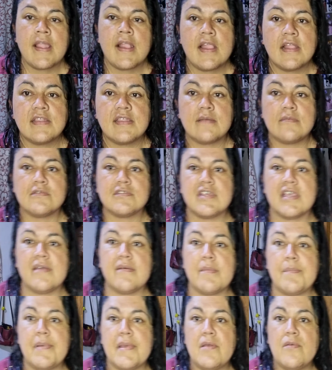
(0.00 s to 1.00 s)
Esta blusa ya
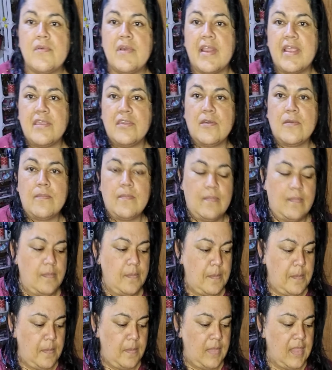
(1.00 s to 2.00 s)
va para un año.
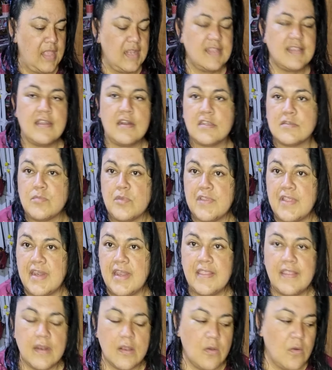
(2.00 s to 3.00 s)
Se las
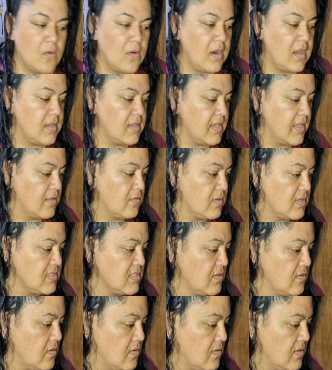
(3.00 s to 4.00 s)
modelé de coral y que ando
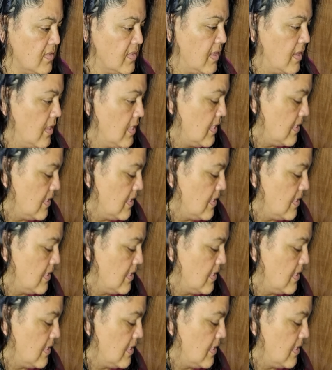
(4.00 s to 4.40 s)
haciendo ahorita.